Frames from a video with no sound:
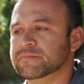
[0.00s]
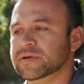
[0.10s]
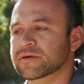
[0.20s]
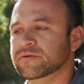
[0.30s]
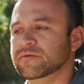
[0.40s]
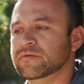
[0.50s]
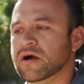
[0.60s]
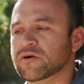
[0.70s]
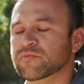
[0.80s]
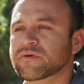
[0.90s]
pero
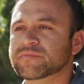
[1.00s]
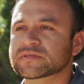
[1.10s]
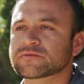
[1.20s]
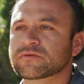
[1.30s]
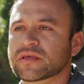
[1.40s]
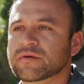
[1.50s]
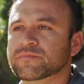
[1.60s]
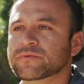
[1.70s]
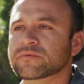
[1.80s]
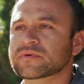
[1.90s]
a como va pasando el
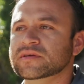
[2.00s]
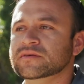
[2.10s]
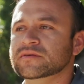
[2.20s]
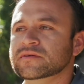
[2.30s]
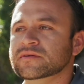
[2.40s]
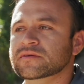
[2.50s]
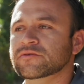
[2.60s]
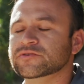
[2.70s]
tiempo y